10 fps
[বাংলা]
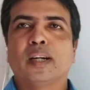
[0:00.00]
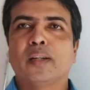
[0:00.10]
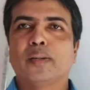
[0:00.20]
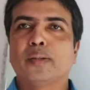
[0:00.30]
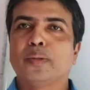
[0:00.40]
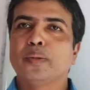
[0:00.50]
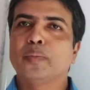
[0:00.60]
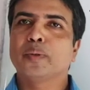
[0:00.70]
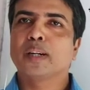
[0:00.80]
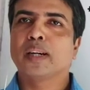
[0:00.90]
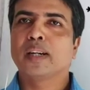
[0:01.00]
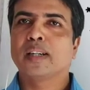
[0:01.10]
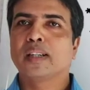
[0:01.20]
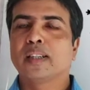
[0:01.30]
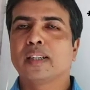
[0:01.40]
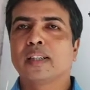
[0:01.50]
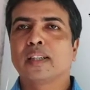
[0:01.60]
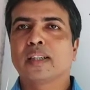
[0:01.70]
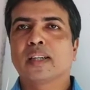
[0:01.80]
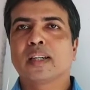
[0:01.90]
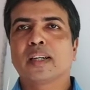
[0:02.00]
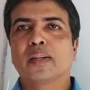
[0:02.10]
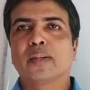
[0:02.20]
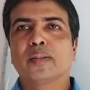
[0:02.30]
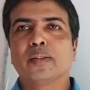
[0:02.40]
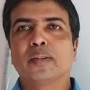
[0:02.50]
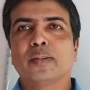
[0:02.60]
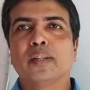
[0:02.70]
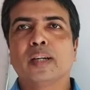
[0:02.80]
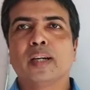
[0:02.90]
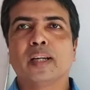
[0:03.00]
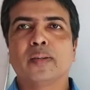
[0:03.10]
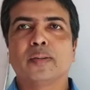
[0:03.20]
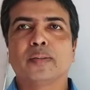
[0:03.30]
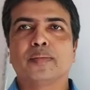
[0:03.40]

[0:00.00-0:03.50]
আয়ন দুই প্রকার ক্যাটায়ন ও অ্যানায়ন